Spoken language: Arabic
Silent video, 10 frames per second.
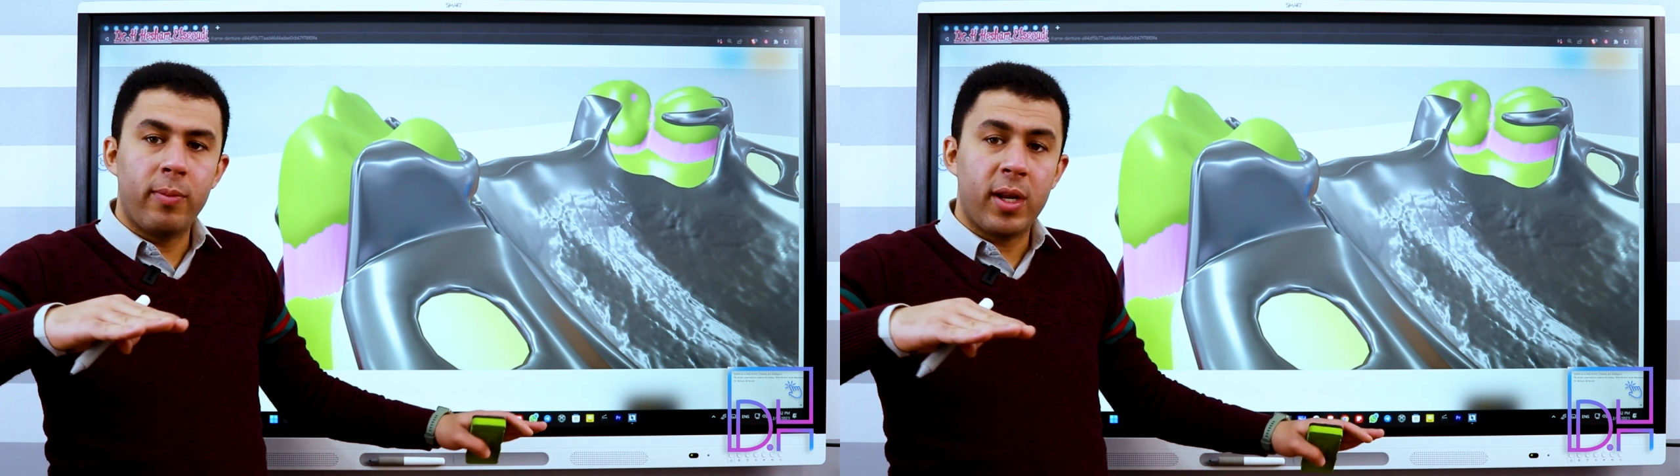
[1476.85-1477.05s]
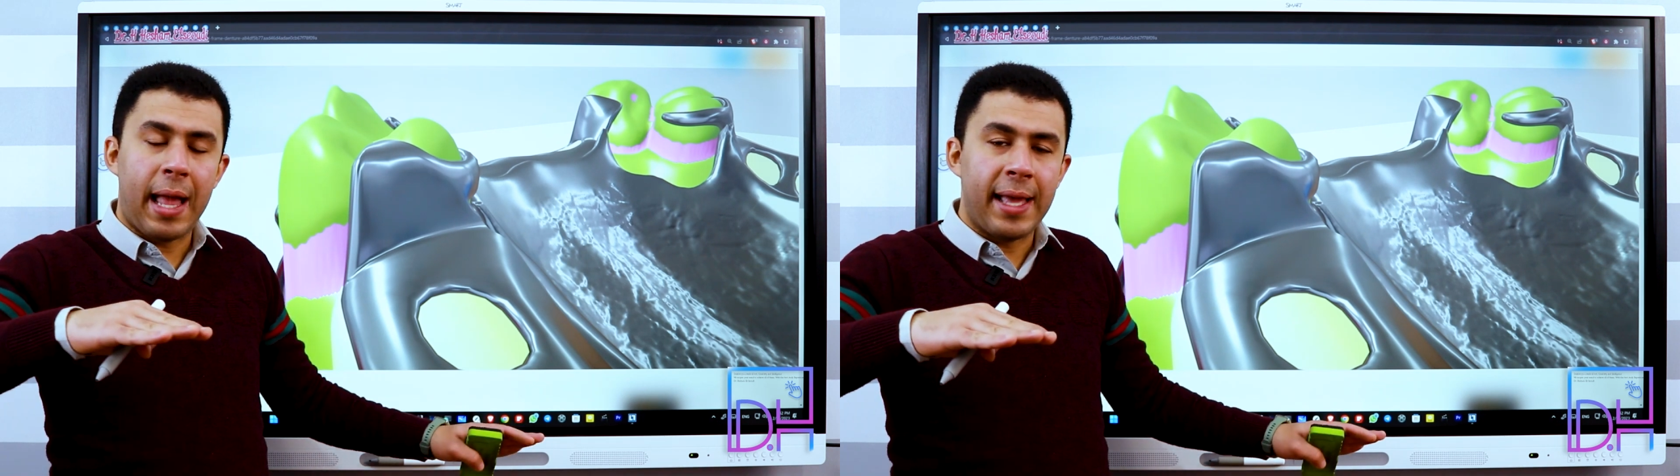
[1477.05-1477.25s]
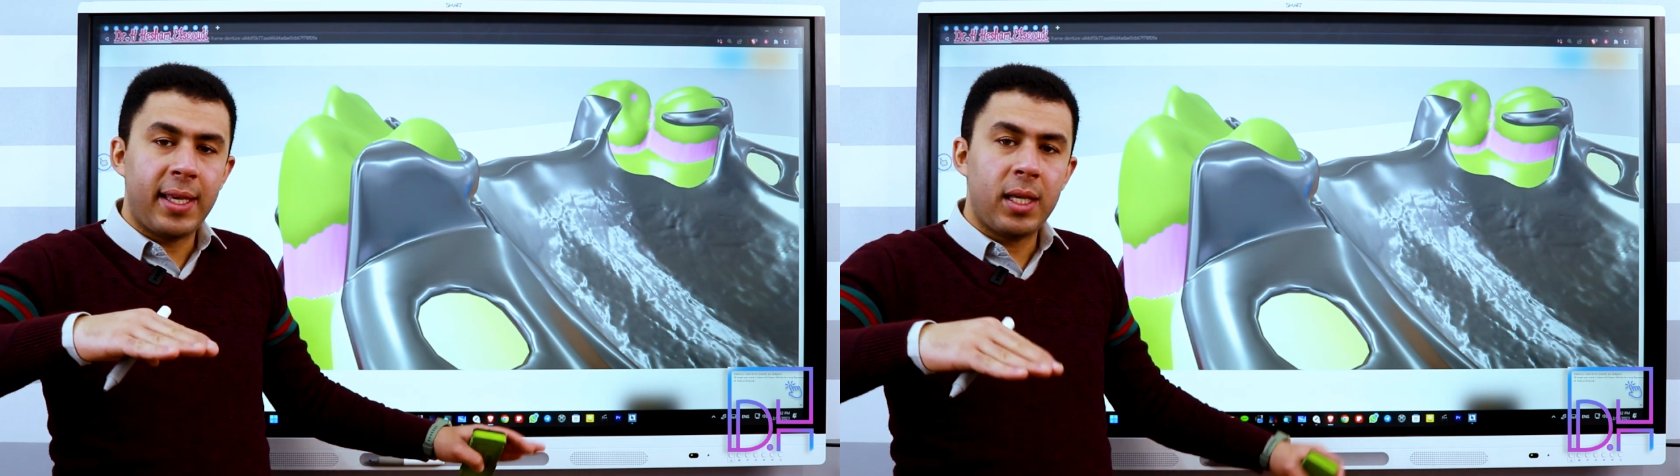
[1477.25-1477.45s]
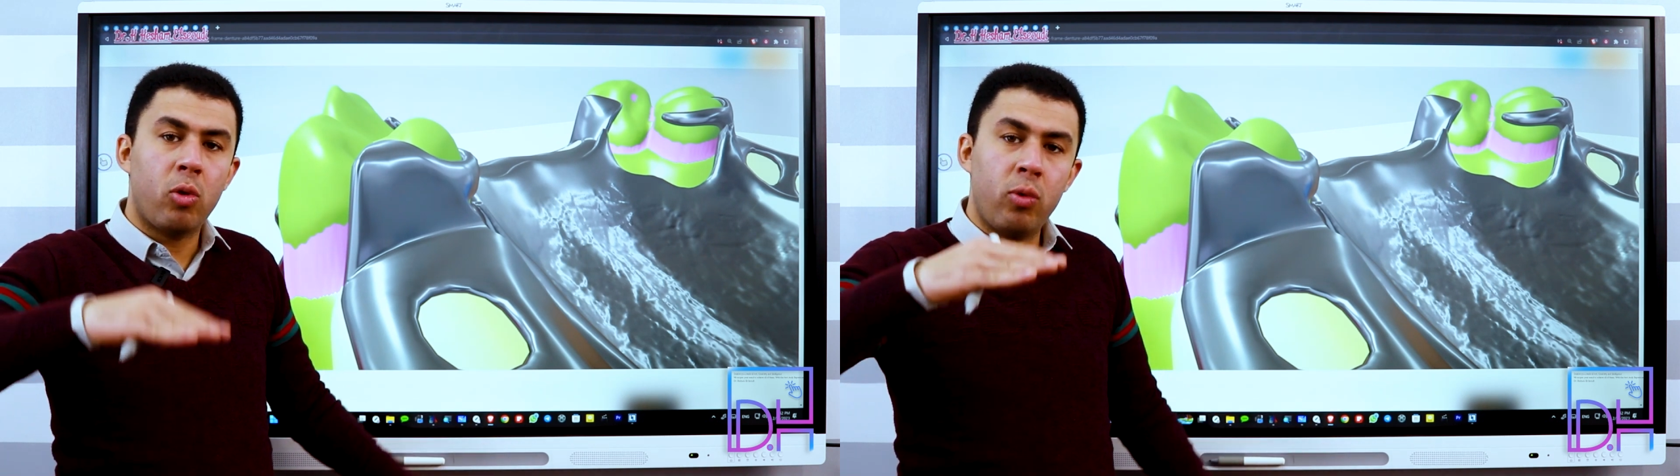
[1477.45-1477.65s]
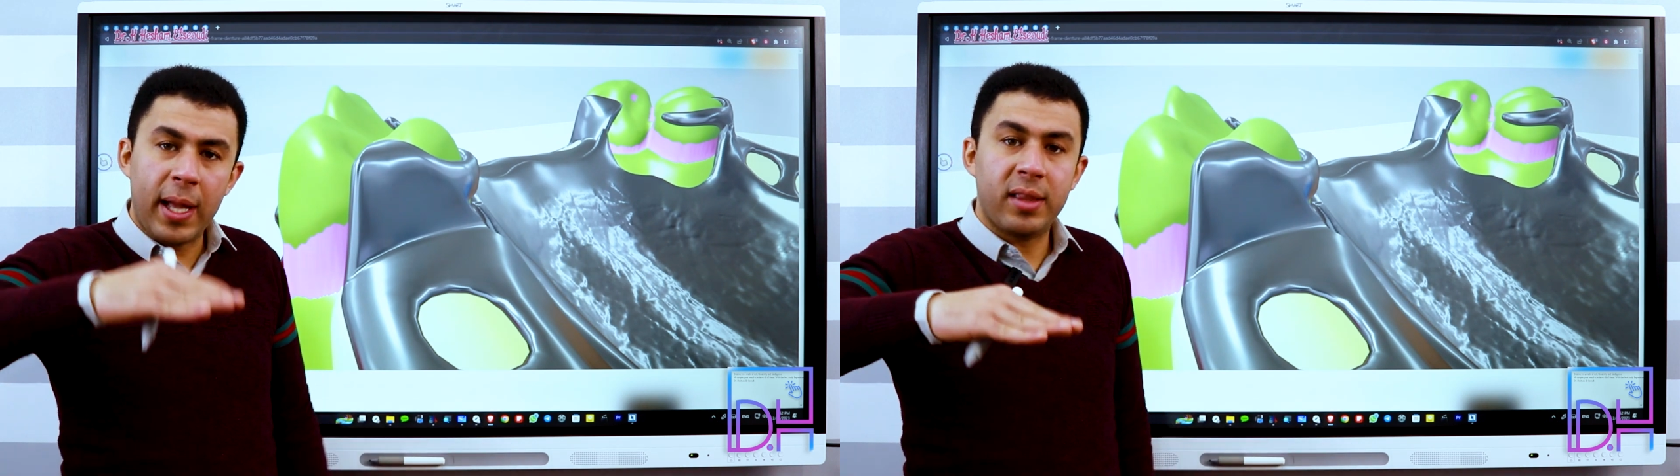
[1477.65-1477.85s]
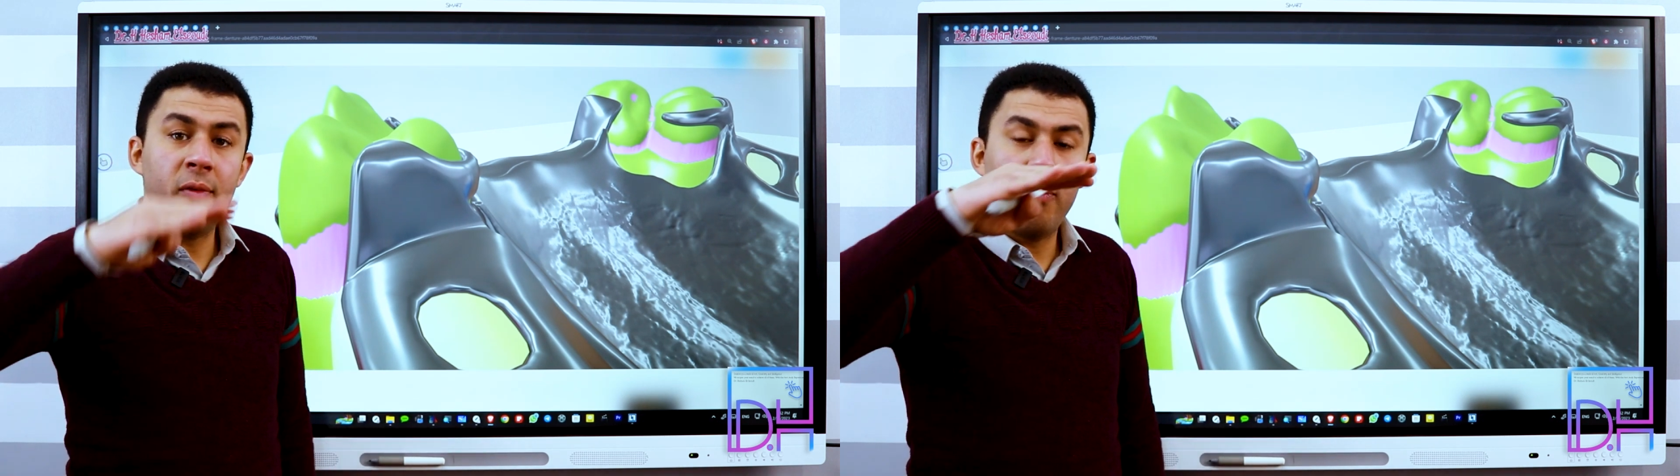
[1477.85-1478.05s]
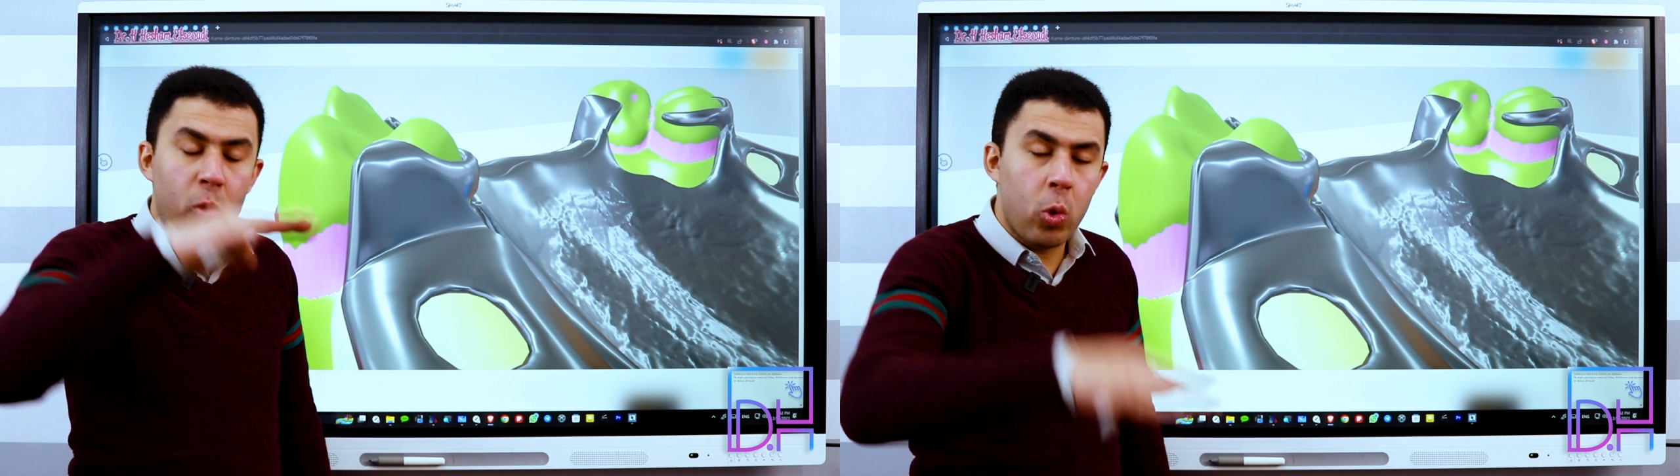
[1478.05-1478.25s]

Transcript: المريض عادي كده ونقوم حاطين